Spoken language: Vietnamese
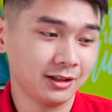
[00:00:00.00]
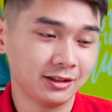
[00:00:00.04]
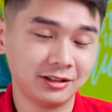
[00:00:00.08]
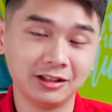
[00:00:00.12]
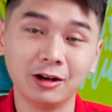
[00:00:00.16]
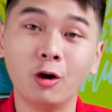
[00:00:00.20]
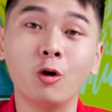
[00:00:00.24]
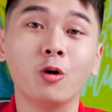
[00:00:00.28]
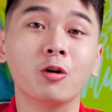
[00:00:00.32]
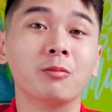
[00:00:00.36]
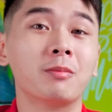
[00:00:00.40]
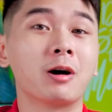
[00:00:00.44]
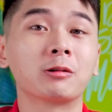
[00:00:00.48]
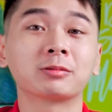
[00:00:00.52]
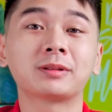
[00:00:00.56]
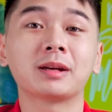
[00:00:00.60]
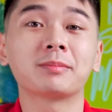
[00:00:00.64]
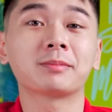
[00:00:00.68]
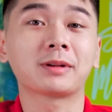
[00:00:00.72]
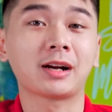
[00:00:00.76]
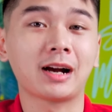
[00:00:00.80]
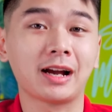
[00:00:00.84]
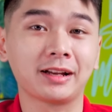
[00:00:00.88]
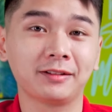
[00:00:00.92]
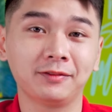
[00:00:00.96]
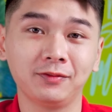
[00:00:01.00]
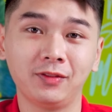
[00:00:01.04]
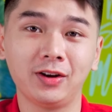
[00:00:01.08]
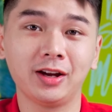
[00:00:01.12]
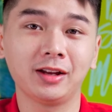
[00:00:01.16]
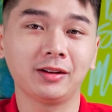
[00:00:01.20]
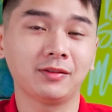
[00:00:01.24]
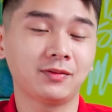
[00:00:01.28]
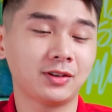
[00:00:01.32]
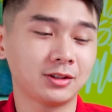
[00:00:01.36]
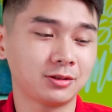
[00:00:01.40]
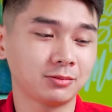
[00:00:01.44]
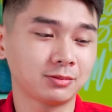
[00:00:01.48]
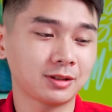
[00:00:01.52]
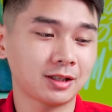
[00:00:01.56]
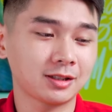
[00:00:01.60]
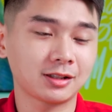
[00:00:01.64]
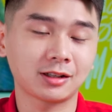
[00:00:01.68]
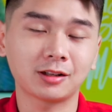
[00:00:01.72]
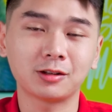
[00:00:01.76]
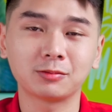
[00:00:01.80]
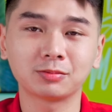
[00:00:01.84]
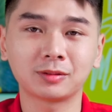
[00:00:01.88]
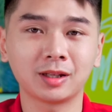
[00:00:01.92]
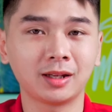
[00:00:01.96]
như hổ mọc thêm cánh vậy mà chúng ta
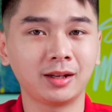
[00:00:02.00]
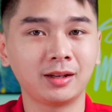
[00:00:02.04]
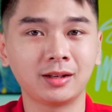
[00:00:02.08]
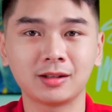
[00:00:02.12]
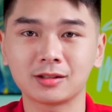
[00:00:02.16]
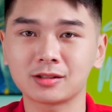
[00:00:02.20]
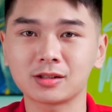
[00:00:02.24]
sẽ không thể